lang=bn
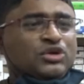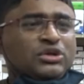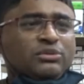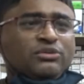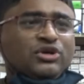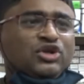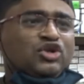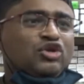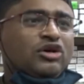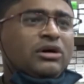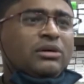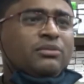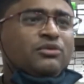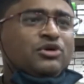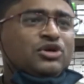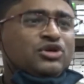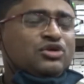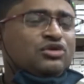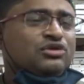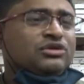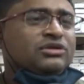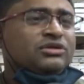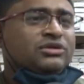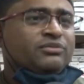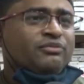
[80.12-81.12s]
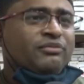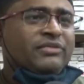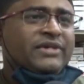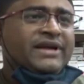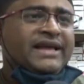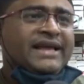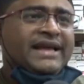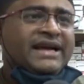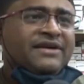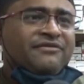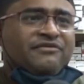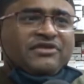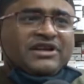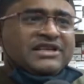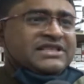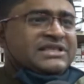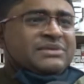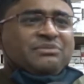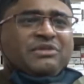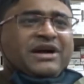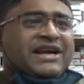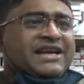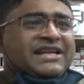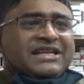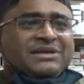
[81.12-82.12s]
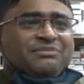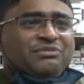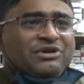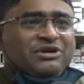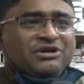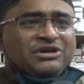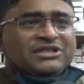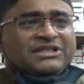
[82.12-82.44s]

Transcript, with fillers: সবসময় সব ওষুধ এক প্রাইসে মার্কেটে